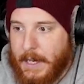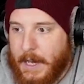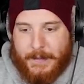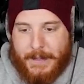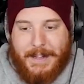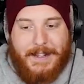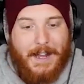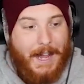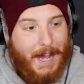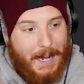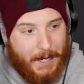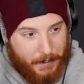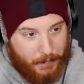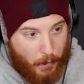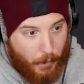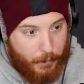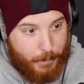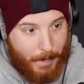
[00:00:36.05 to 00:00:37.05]
dass er
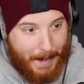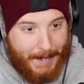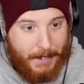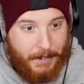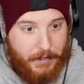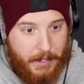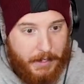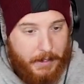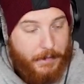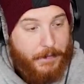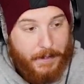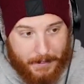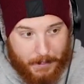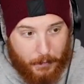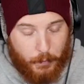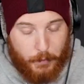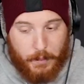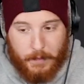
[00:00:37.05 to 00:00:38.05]
relativ offen eingestellt ist, was
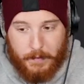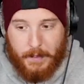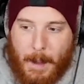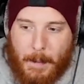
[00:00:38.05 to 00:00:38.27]
ja gut ist.